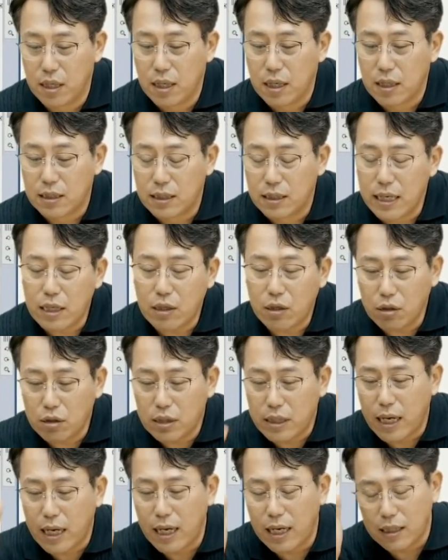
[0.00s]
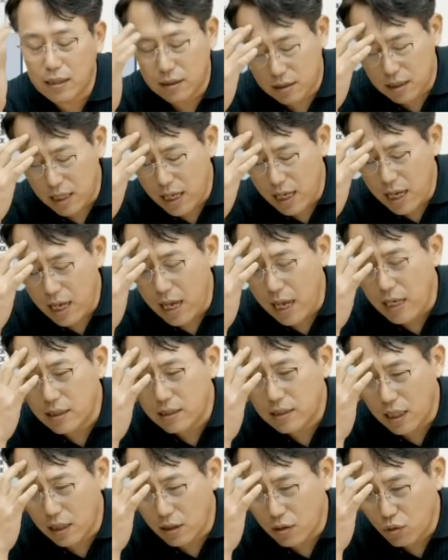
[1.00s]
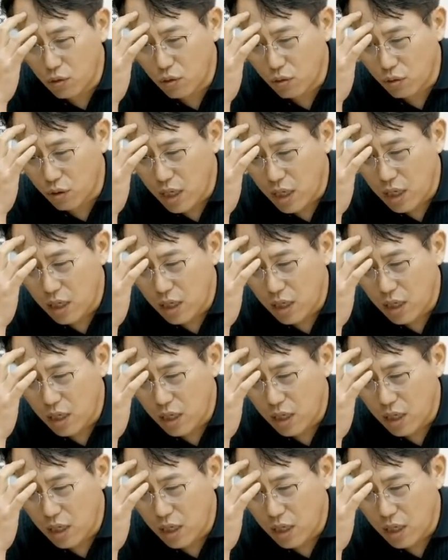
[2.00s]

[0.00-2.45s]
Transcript: 그래서 제가 그때 LG엔솔